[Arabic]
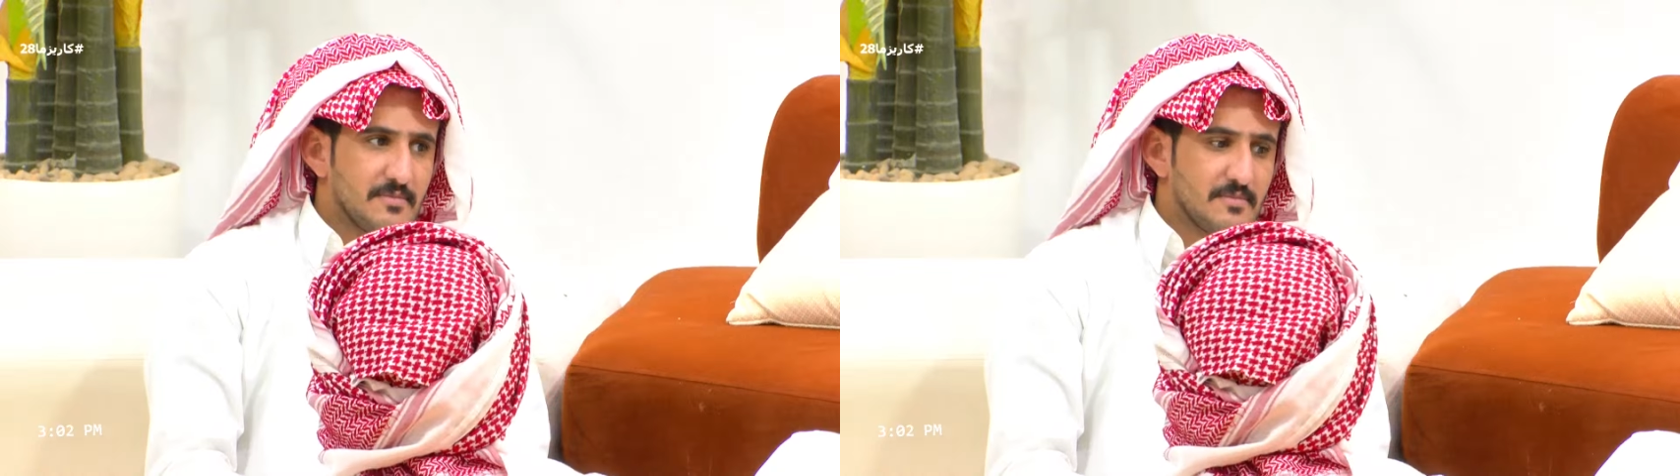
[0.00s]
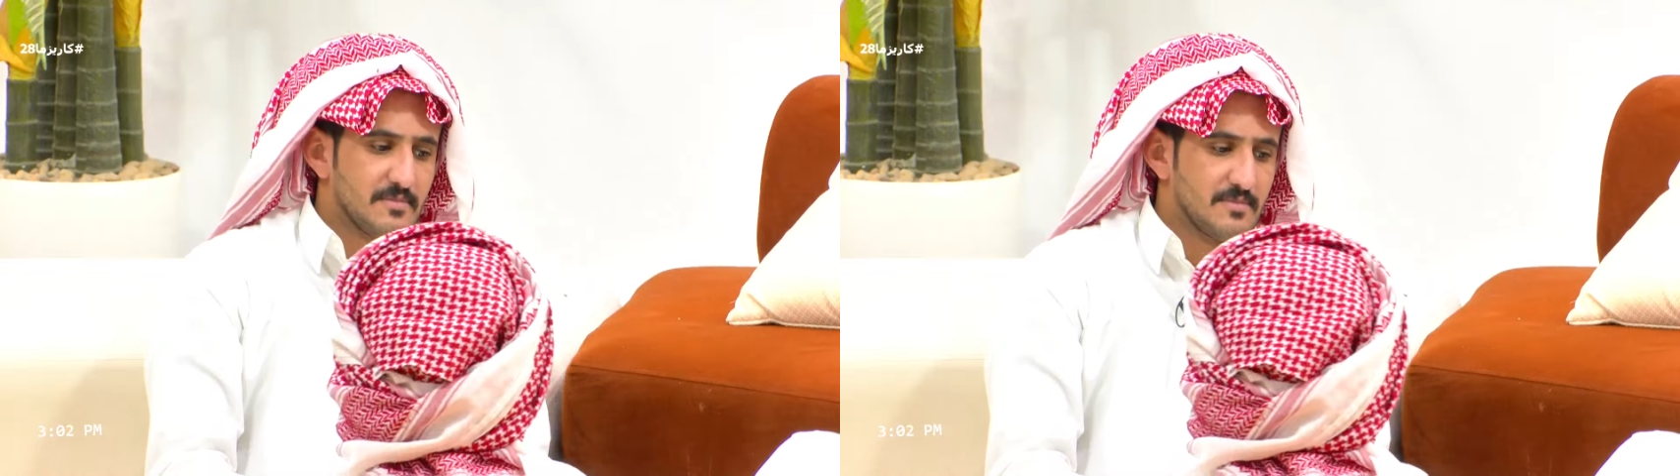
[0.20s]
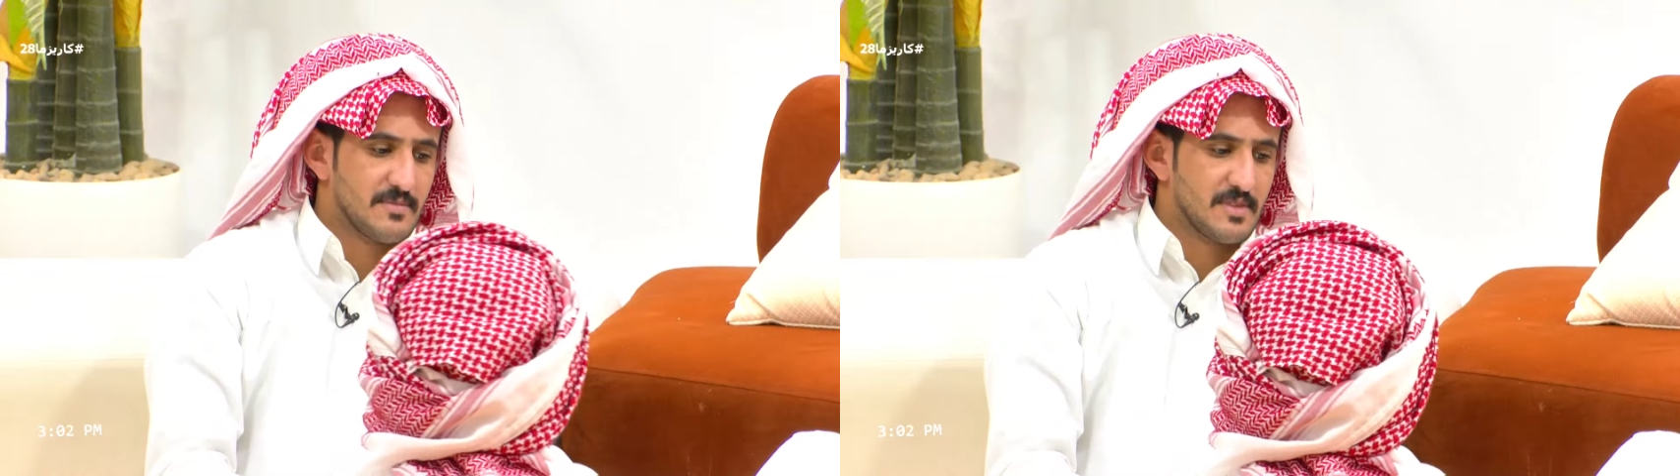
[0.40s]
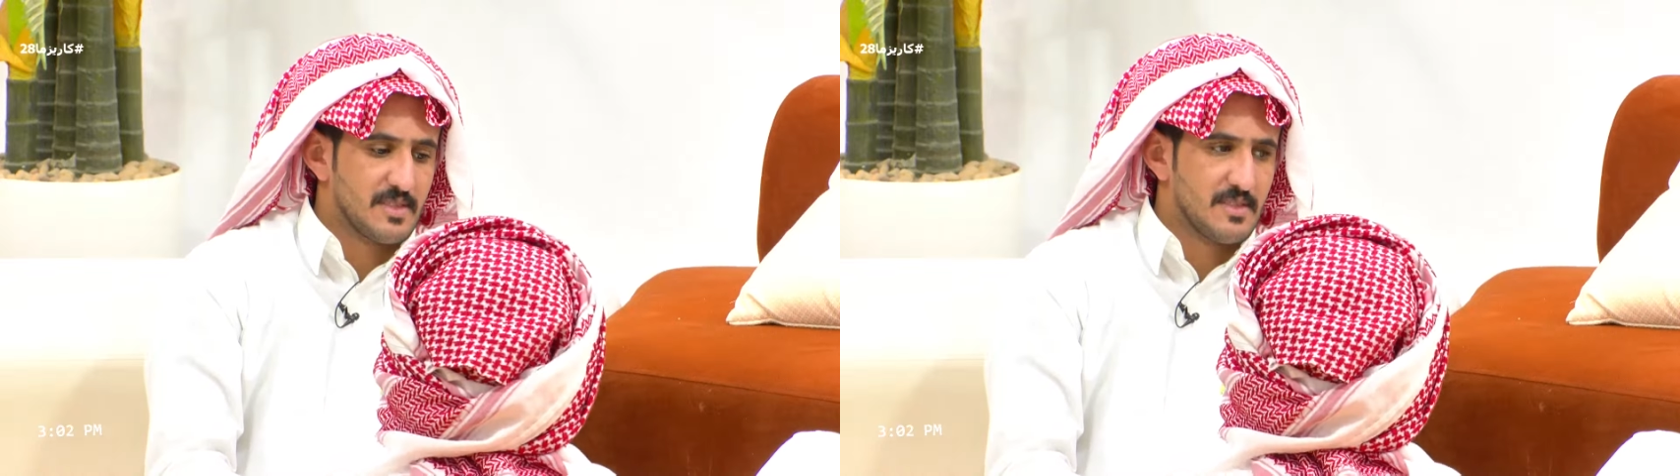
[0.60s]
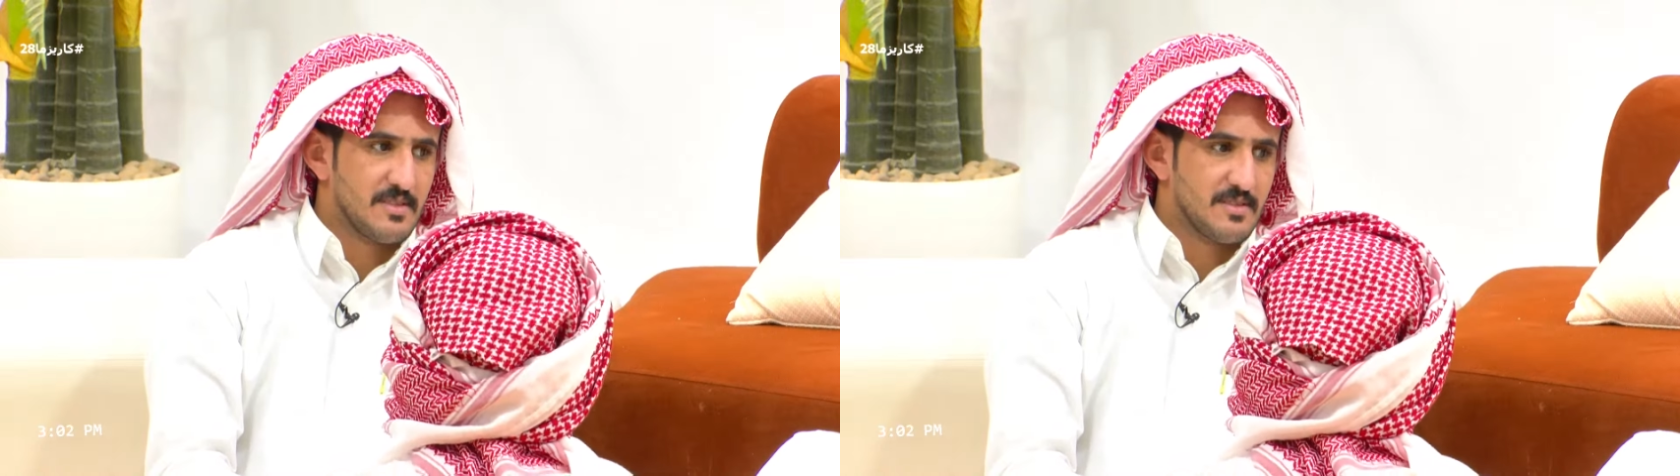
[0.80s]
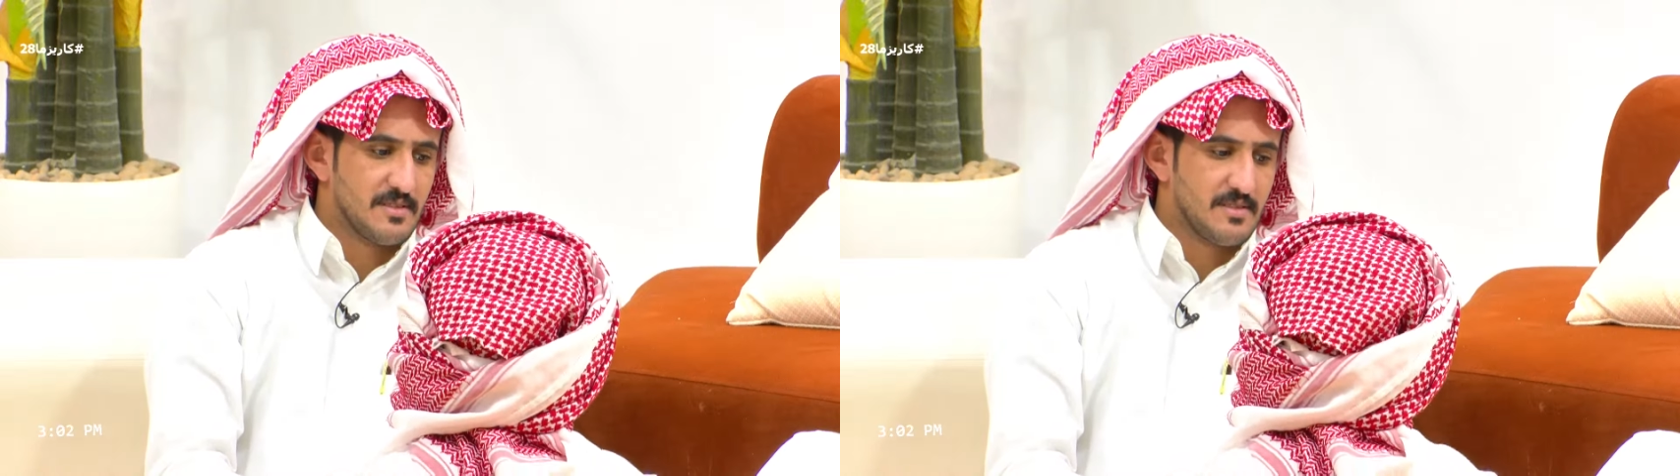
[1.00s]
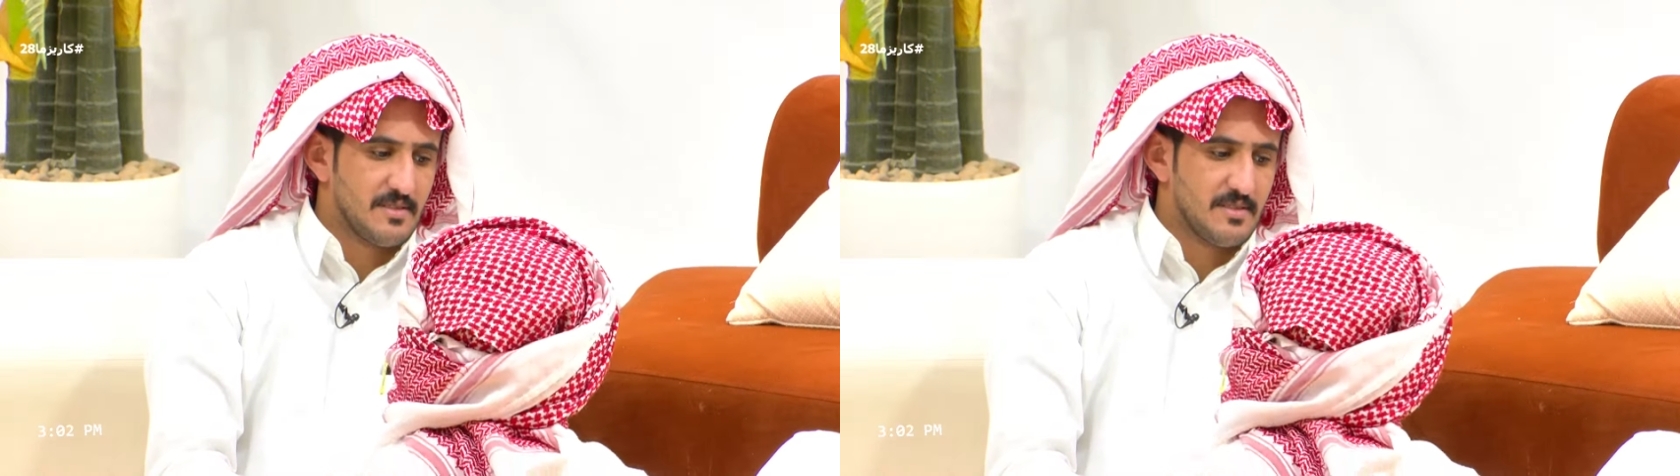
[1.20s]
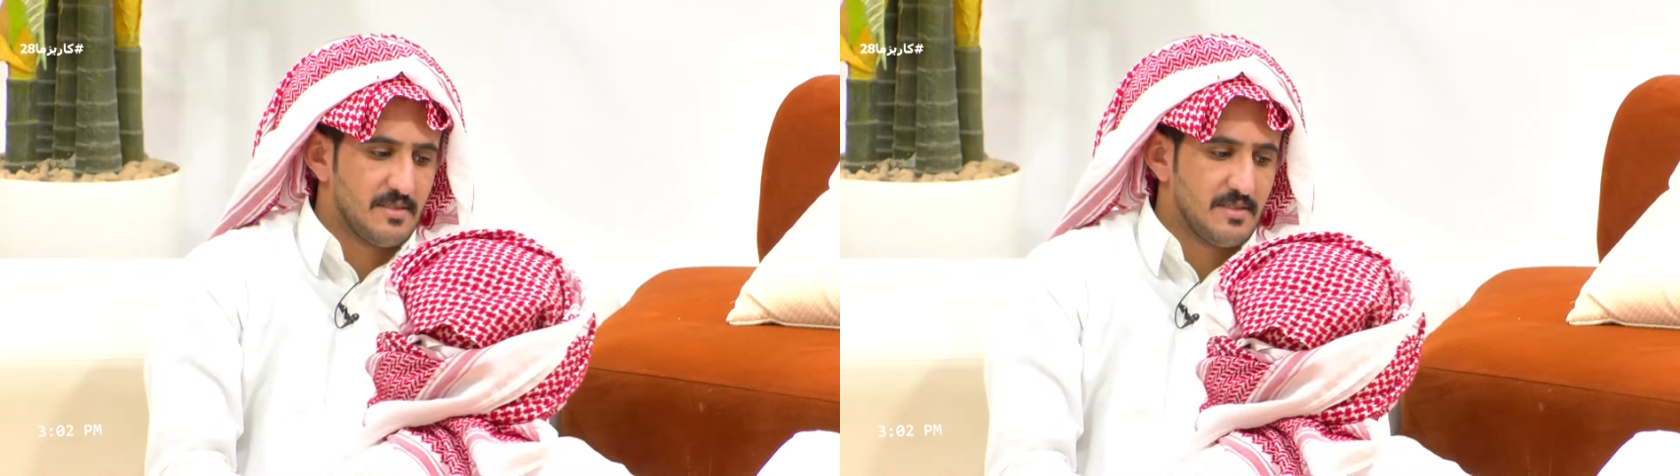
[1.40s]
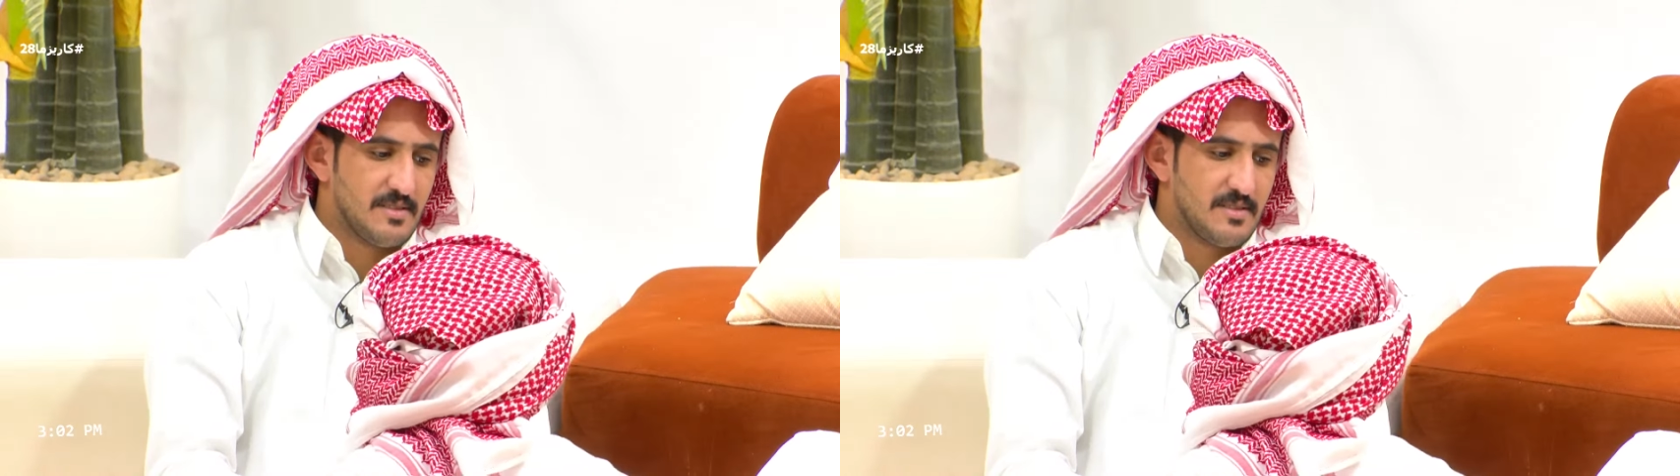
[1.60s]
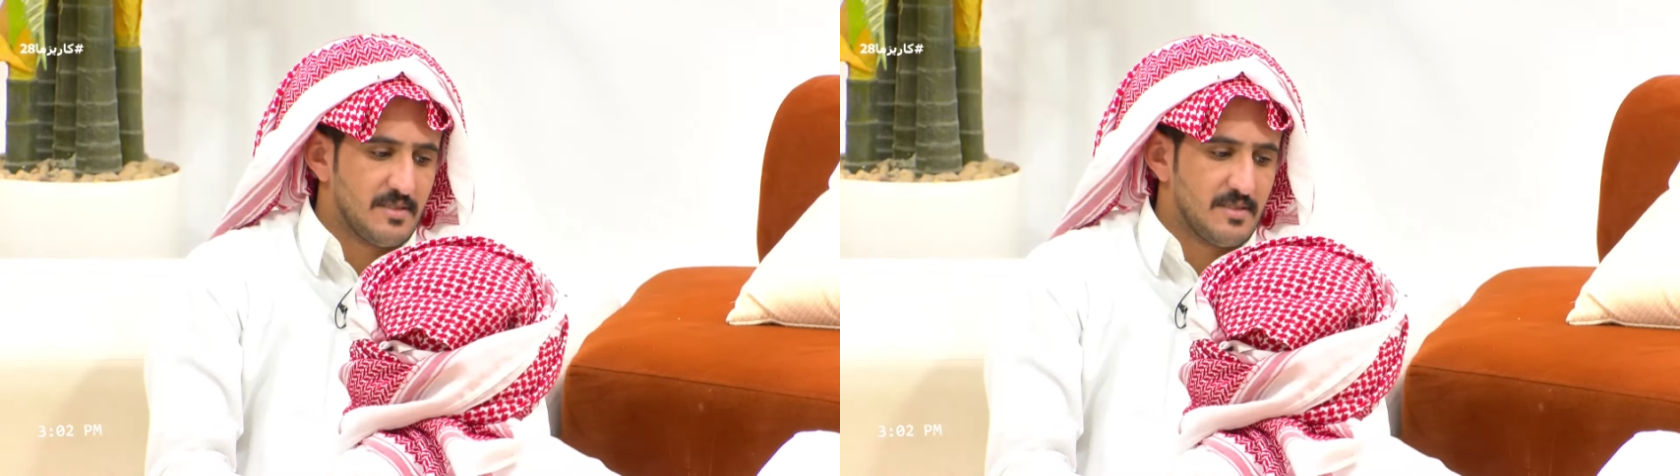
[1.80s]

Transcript: الحصانه توقعت ايه ولا لا